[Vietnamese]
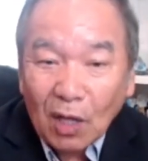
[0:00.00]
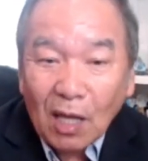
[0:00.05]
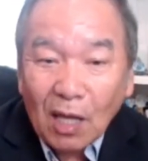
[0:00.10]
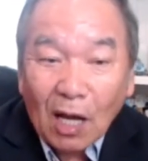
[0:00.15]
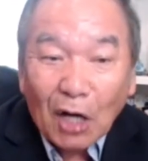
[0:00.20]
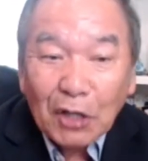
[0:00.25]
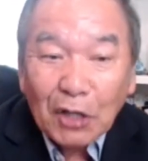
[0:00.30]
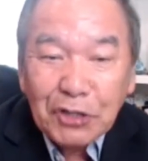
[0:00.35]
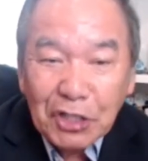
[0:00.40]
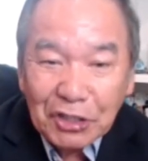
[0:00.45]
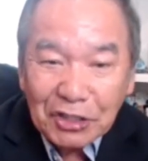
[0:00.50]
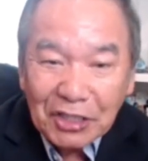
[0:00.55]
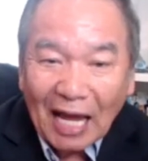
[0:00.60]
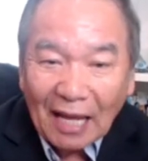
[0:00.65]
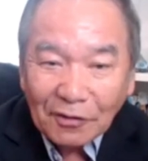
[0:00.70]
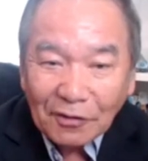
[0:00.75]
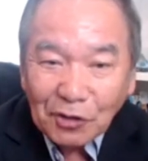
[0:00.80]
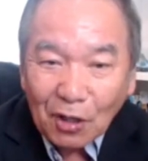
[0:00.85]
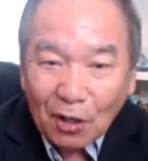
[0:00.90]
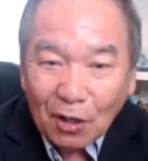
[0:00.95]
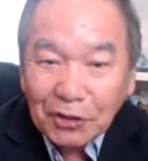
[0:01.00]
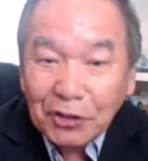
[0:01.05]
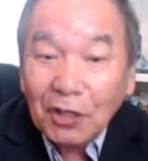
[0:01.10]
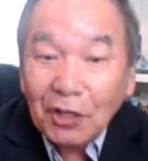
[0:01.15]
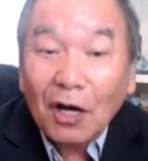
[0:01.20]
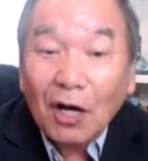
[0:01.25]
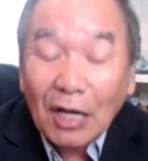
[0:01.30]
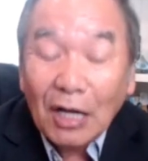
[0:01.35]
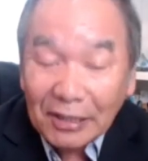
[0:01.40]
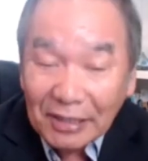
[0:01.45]
họ chỉ trả cho chứ
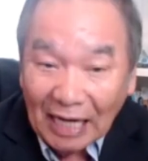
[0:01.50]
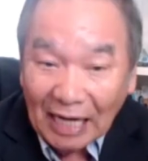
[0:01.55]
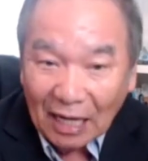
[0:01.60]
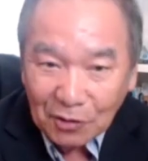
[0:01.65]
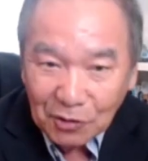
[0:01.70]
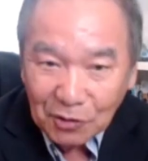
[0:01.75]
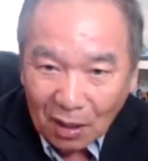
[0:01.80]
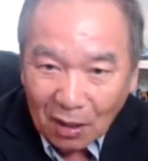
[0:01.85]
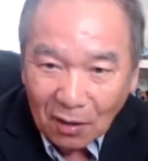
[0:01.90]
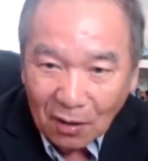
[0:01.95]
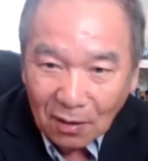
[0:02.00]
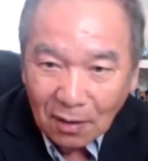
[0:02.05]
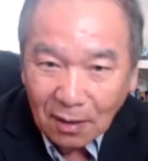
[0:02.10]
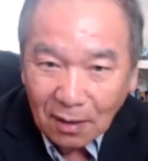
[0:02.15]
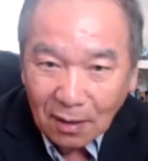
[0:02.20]
đó họ trả cho